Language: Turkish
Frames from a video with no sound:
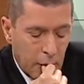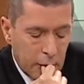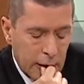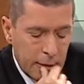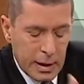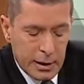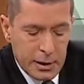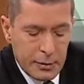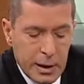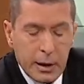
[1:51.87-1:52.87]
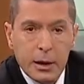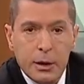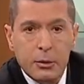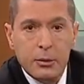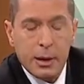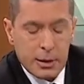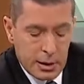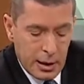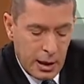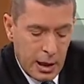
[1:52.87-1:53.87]
O kadar merkezi bir yerde ki
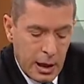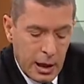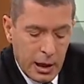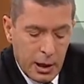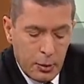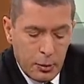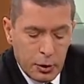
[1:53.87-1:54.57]
üniversite e,